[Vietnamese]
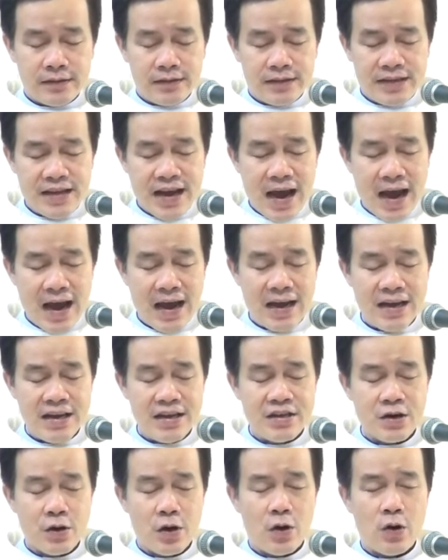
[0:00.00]

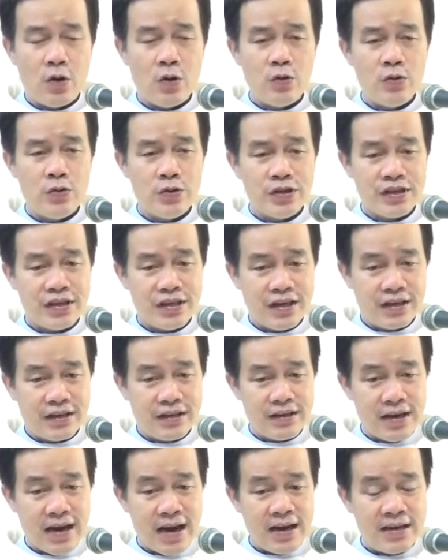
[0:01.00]
dạy dỗ
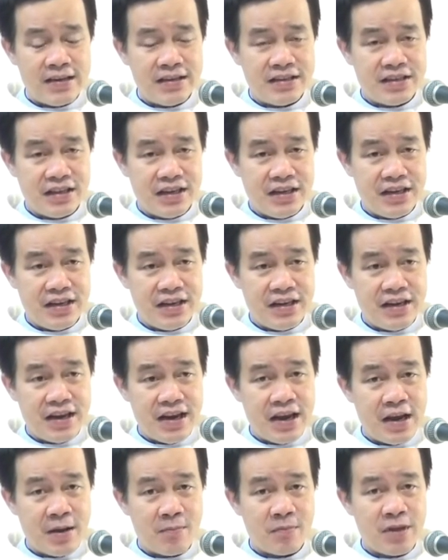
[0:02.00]
những anh chị
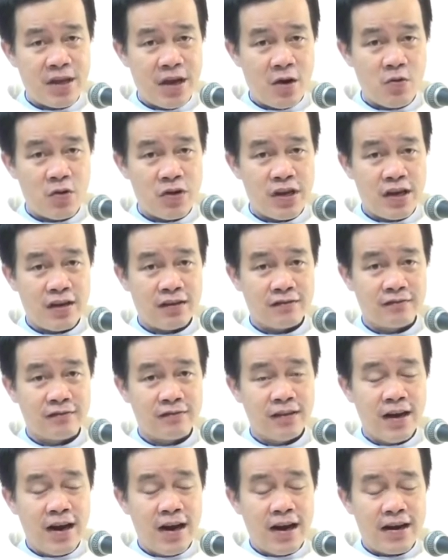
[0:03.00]
em giáo dân
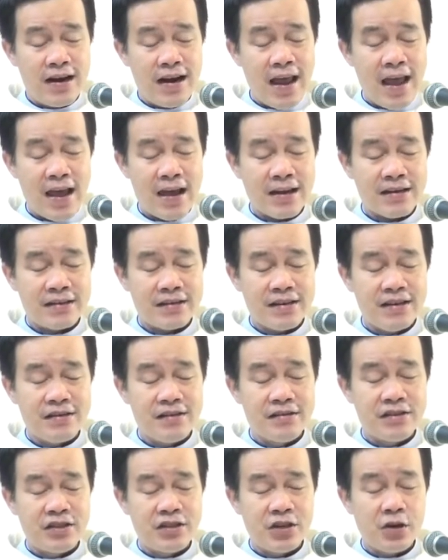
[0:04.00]
đang
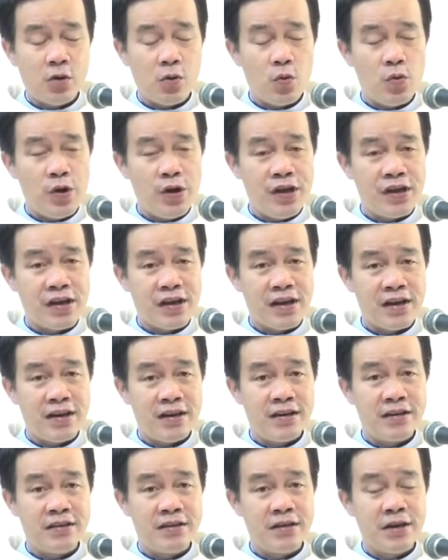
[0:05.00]
đứng trước nguy
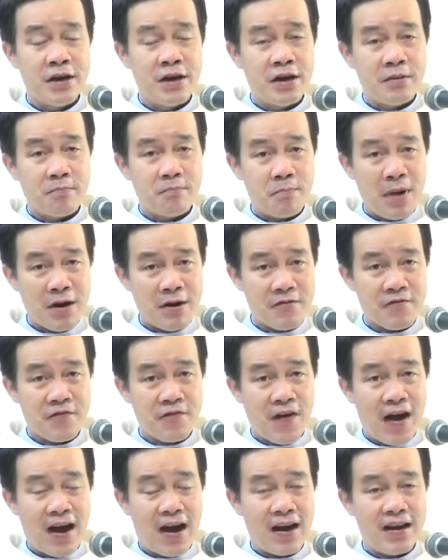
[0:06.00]
cơ mắc
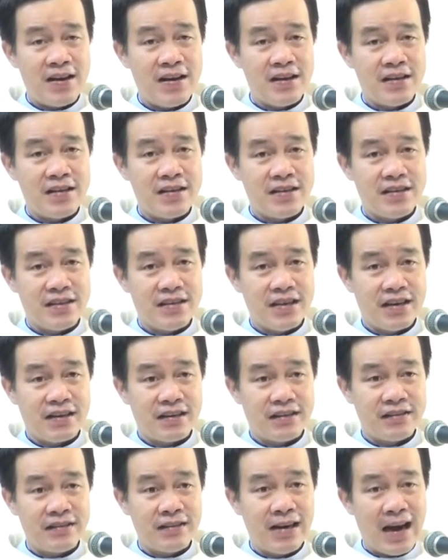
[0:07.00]
phải
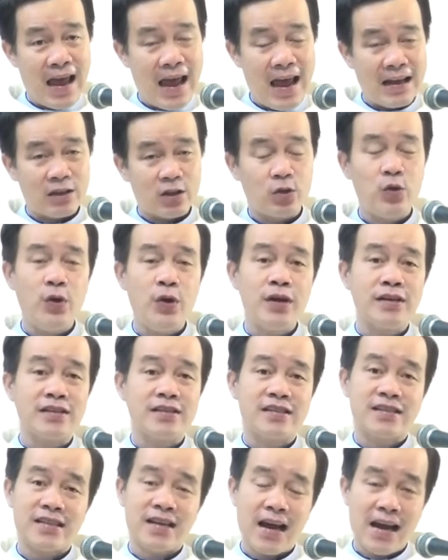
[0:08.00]
những lạc thuyết
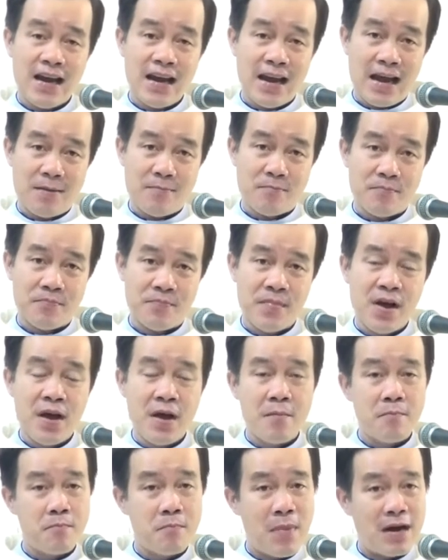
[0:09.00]
sai lầm
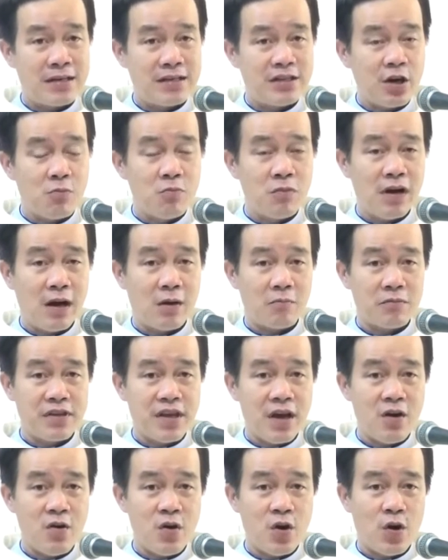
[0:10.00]
mà trong lòng
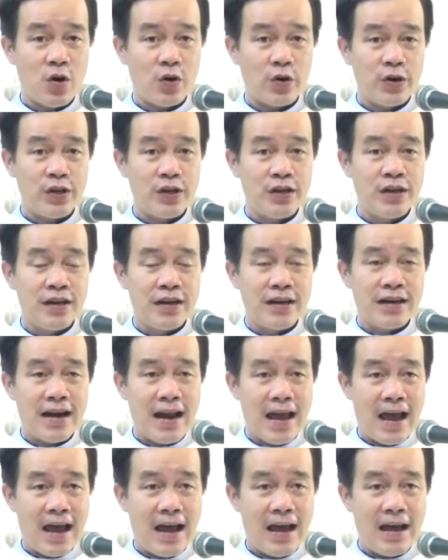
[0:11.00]
giáo hội
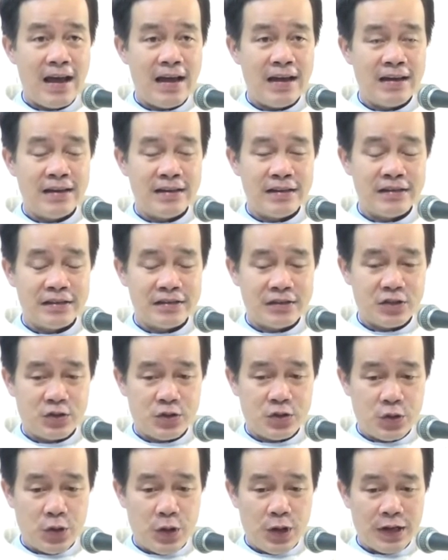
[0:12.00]
đã
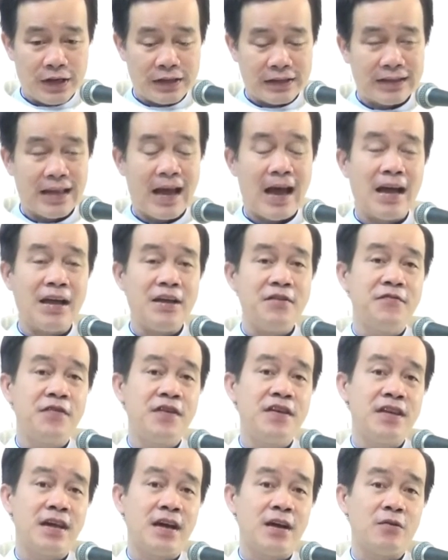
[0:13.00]
truyền tải
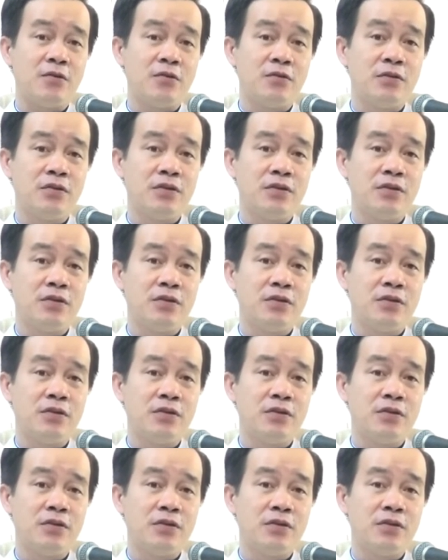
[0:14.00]
với nhau.